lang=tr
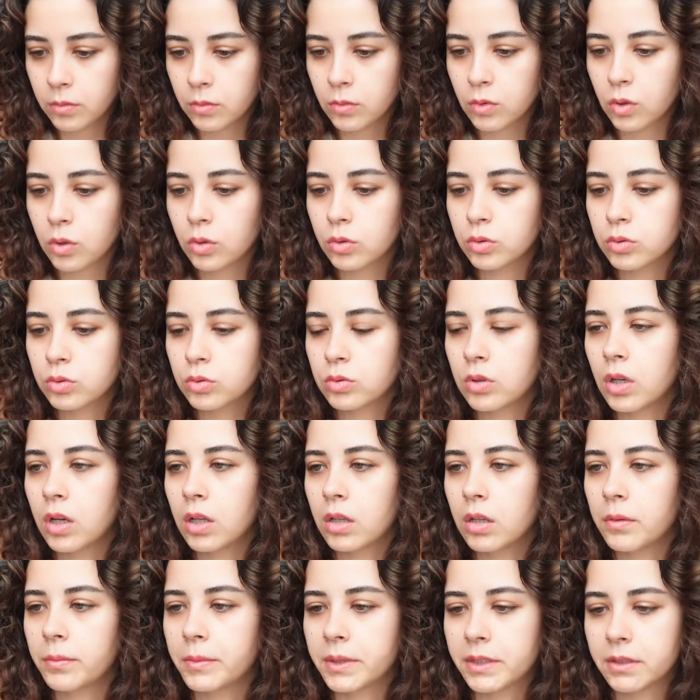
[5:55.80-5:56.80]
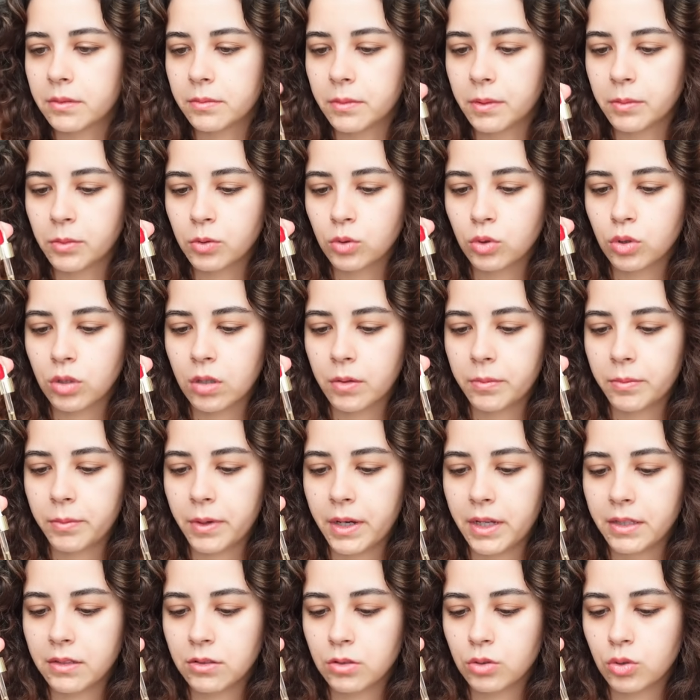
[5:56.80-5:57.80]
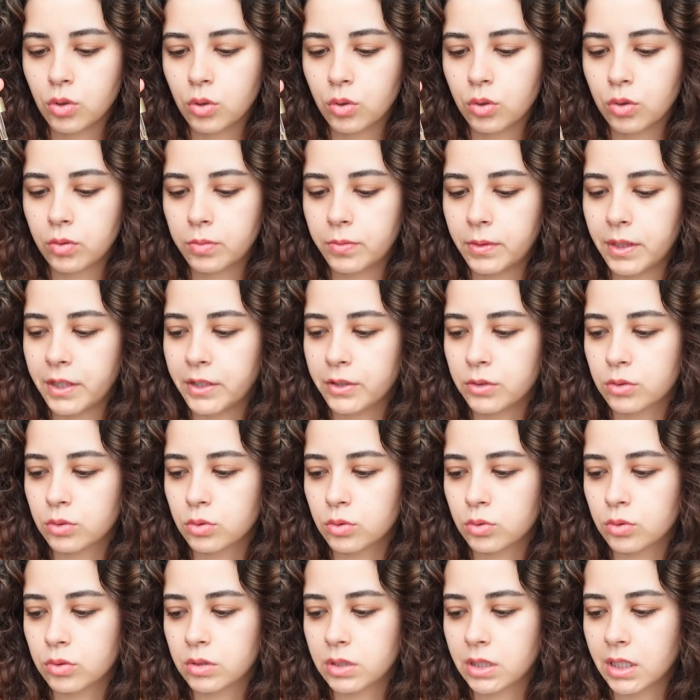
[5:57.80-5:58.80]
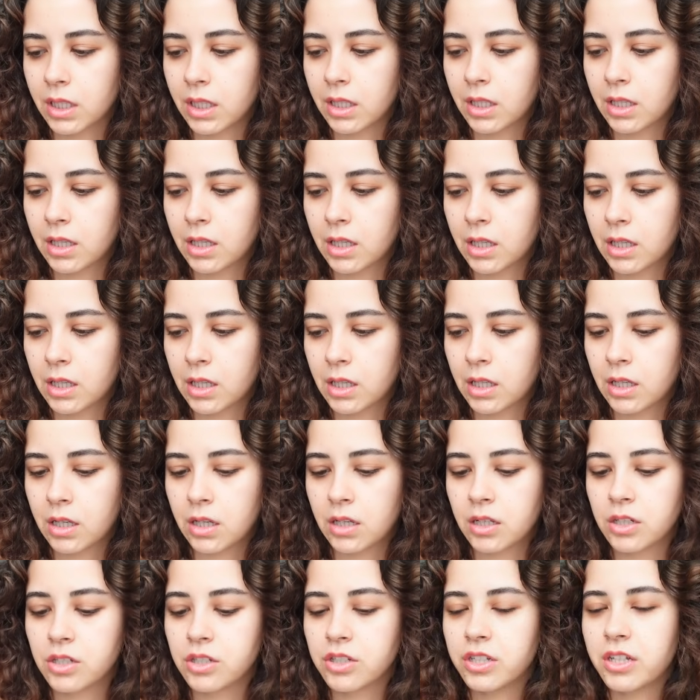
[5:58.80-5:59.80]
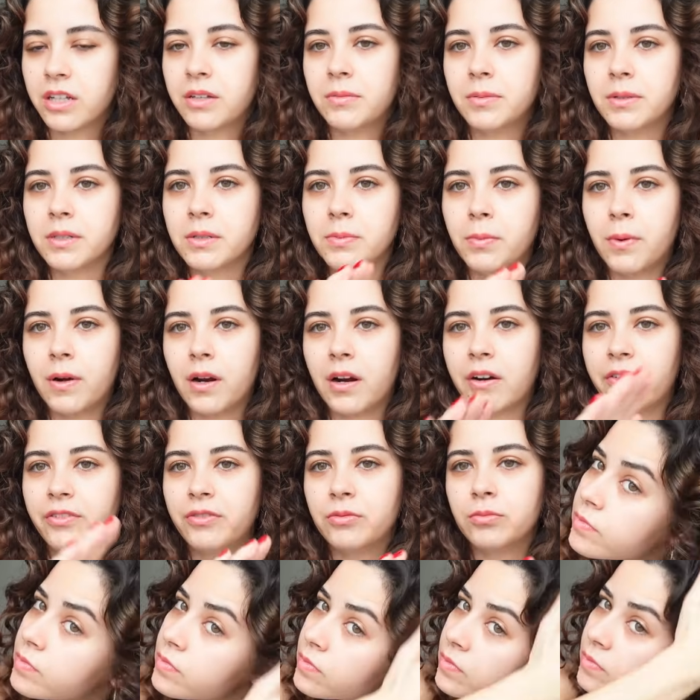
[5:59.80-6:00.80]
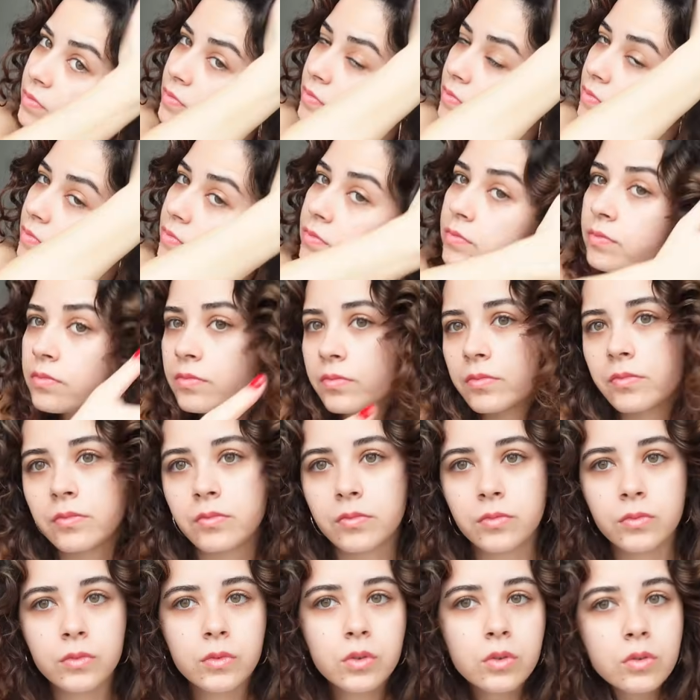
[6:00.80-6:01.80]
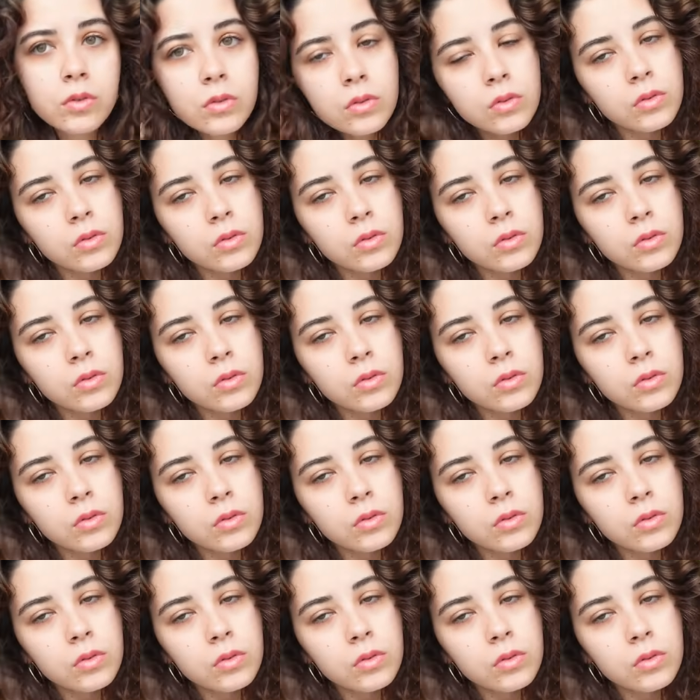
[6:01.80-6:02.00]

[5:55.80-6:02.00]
Kokusunu alamadım ama şu an ben çok biliyorsunuz ki şey bir parfüm sıktım baskın.